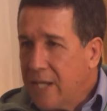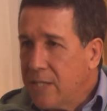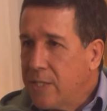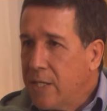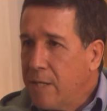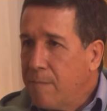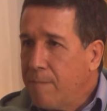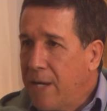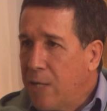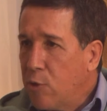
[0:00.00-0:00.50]

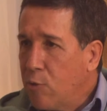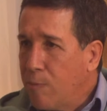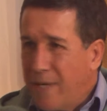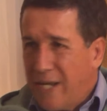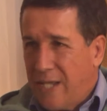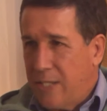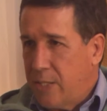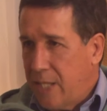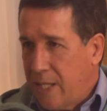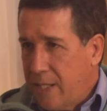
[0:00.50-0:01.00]
hacer pan o
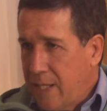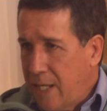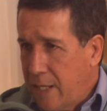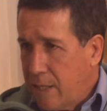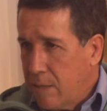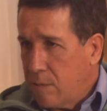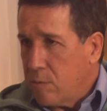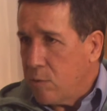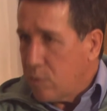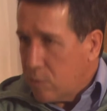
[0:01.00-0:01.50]
para
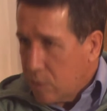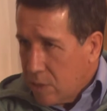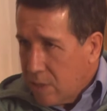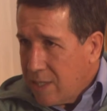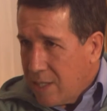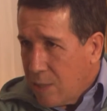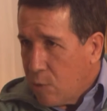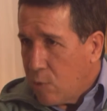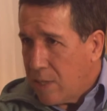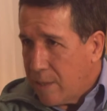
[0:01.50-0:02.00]
chayar, yo te
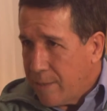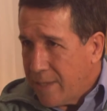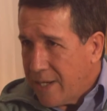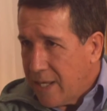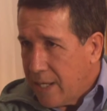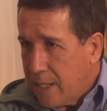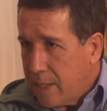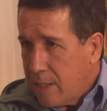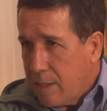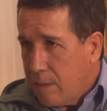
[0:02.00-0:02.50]
digo la
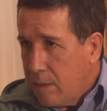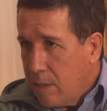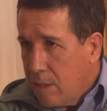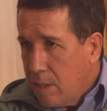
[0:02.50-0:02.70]
verdad, y,